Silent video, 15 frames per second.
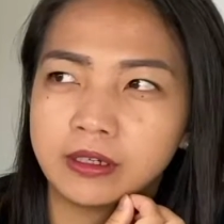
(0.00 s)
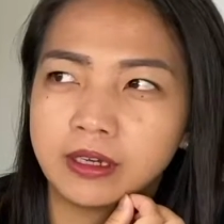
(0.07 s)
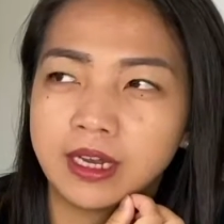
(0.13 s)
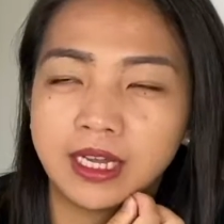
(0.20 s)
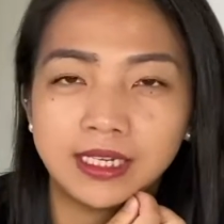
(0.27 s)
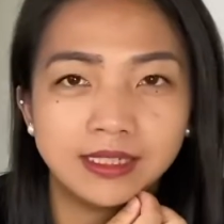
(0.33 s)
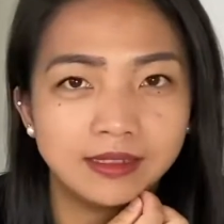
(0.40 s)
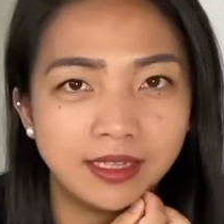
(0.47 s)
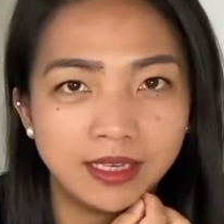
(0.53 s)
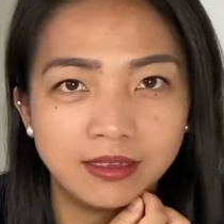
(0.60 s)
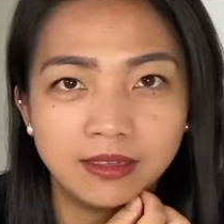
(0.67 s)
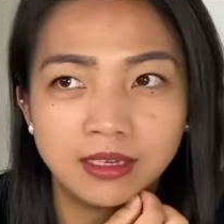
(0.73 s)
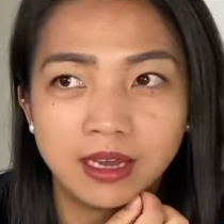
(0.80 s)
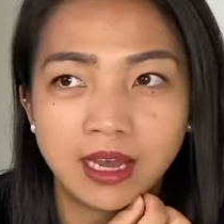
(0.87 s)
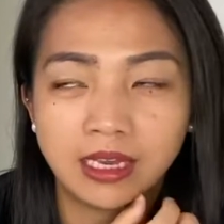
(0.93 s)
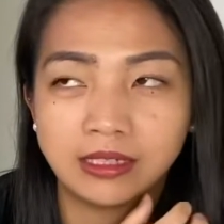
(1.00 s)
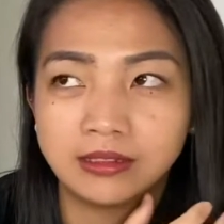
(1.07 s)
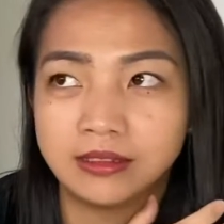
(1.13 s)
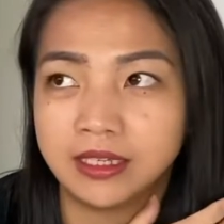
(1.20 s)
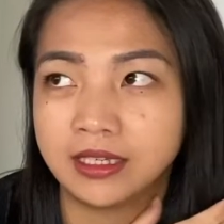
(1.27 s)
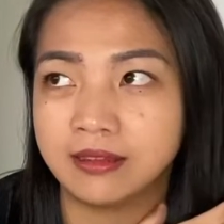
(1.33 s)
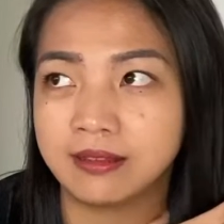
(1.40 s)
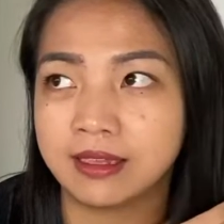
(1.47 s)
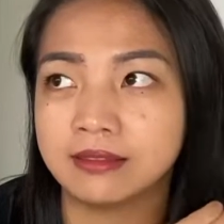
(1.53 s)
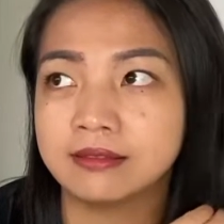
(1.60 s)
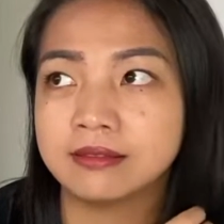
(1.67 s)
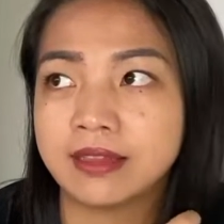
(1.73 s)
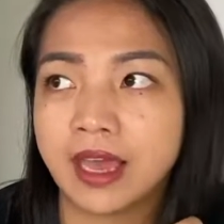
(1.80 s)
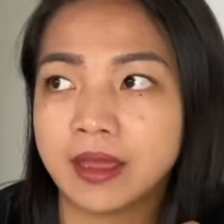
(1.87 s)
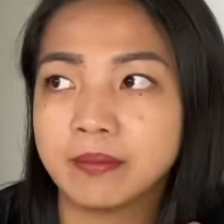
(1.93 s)
holiday, holiday that
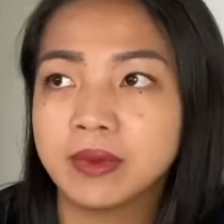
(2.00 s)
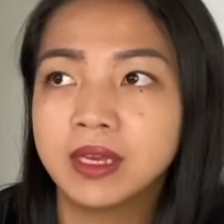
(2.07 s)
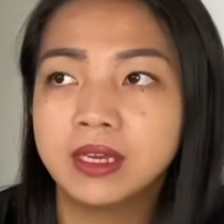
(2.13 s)
time.